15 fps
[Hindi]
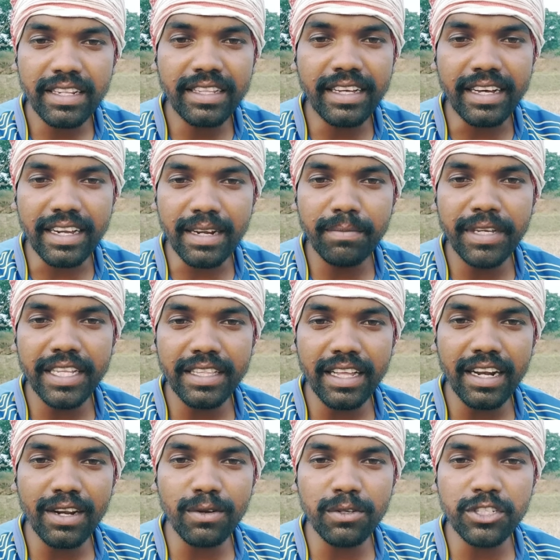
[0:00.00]
धर्म ही
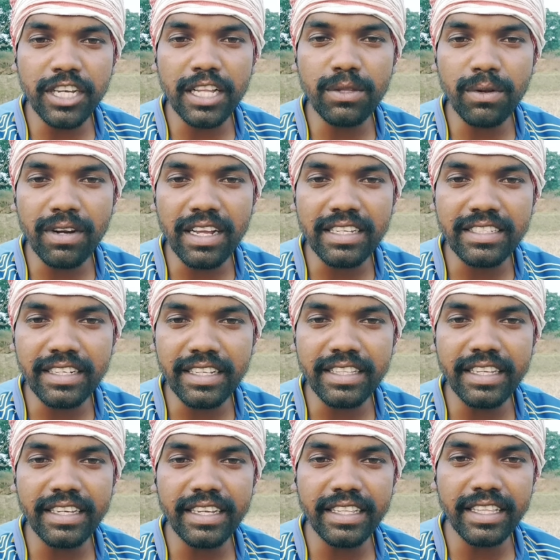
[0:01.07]
दल रो चाहे तो
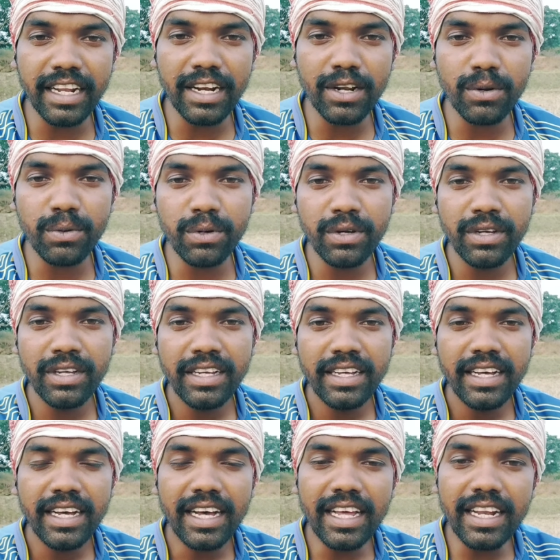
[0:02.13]
राजनीतिक ही दल रो
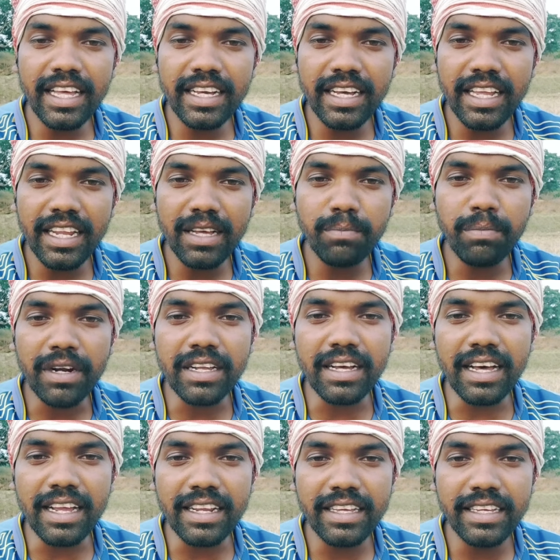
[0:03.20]
अलग अलग
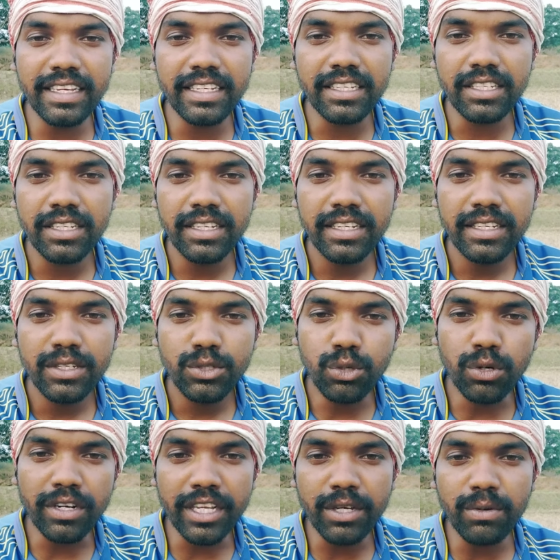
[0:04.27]
प्रकार ही
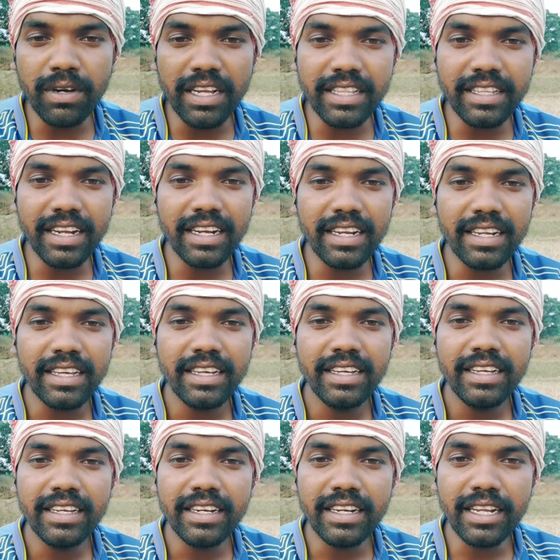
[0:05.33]
छोटे को हाँ दल
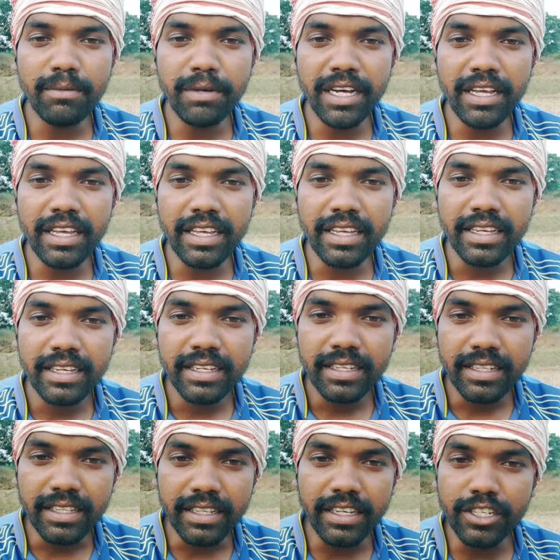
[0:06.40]
नम है
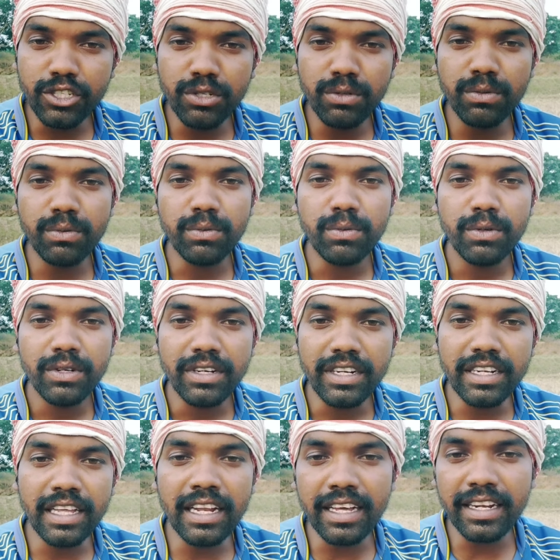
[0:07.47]
देश नू
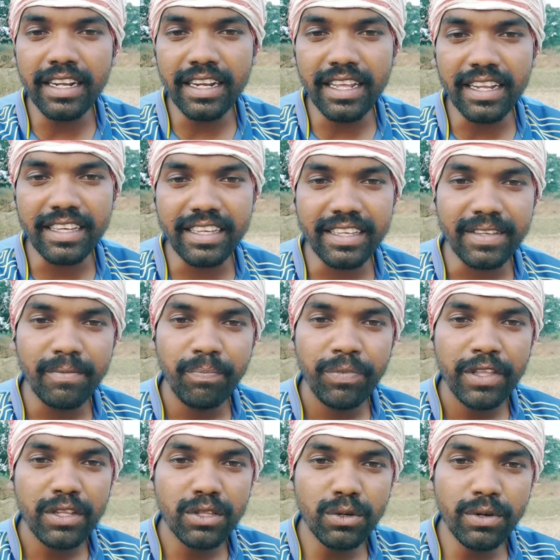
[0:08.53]
ना लखना ना लगी
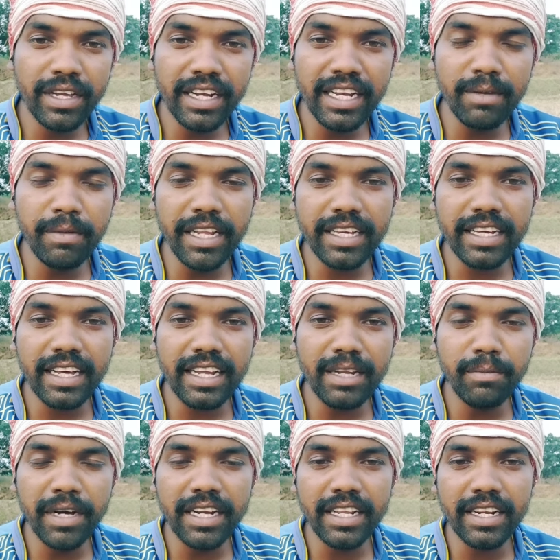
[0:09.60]
तो इनने में लिखा
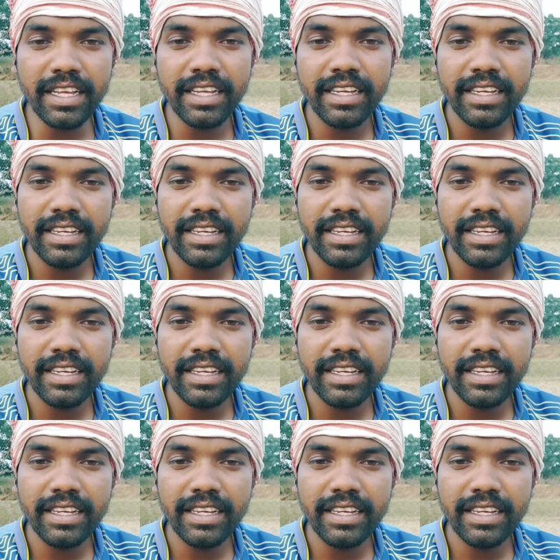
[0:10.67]
निमान ने